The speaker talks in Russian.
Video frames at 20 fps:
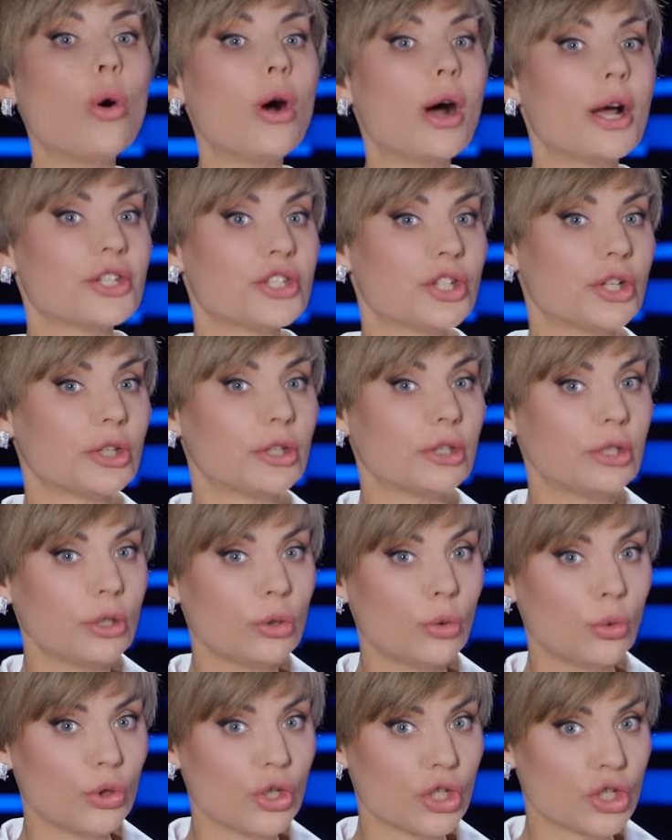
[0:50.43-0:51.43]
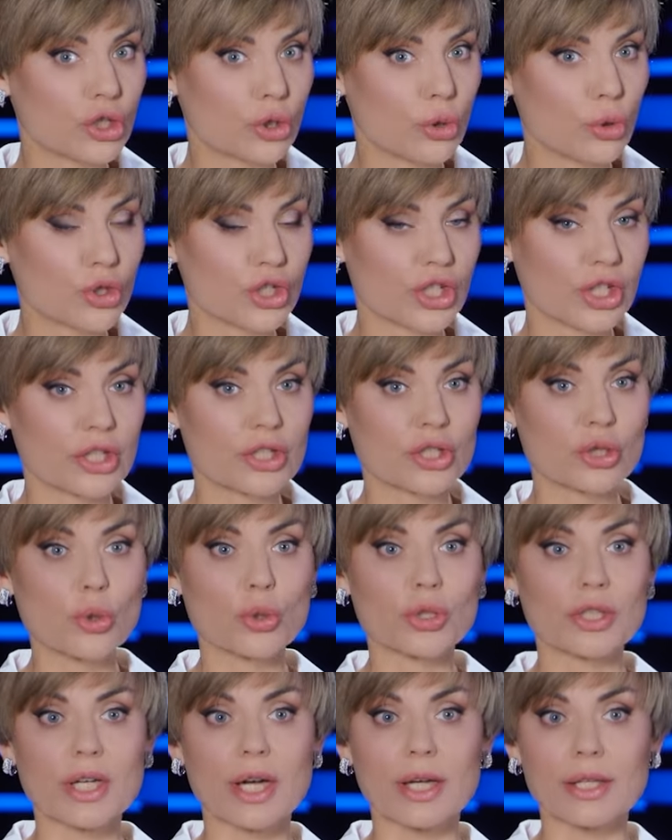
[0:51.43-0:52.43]
о очередных уничтоженных
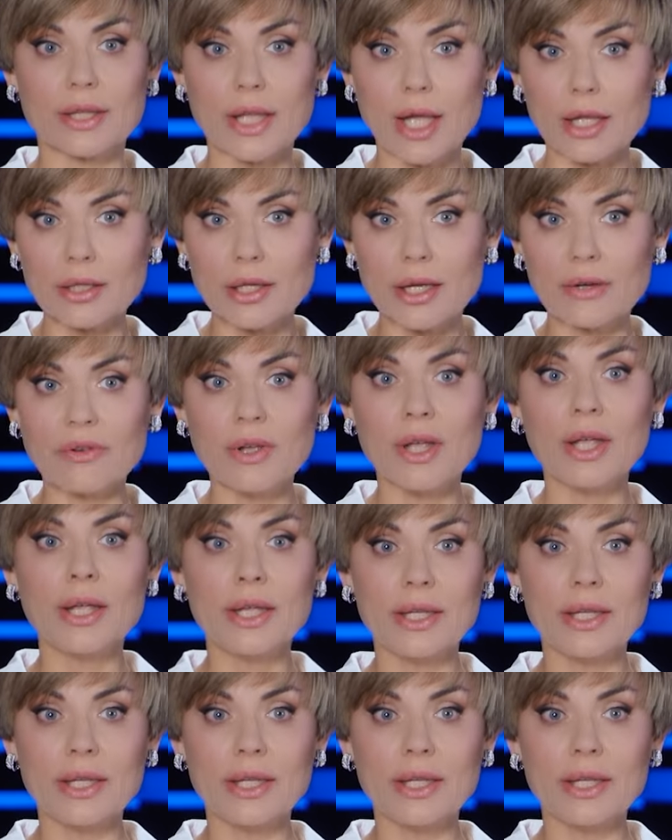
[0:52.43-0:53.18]
сотнях танков